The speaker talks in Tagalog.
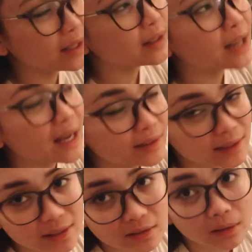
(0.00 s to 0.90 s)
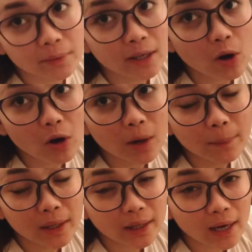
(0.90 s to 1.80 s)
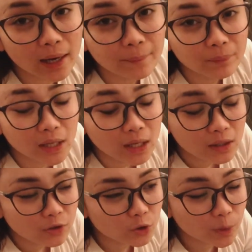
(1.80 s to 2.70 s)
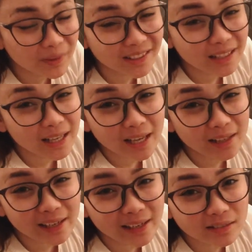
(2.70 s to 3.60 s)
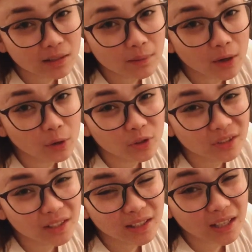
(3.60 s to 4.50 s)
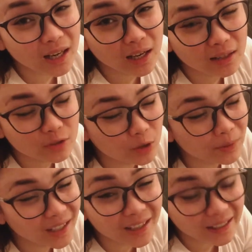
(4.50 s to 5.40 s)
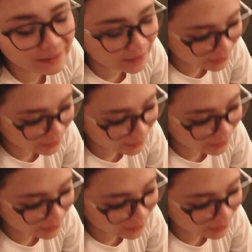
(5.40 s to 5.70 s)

Nag-antihistamine nag ako kapag ka sobrang lala ng eczema ko. Yung talagang sobrang kate.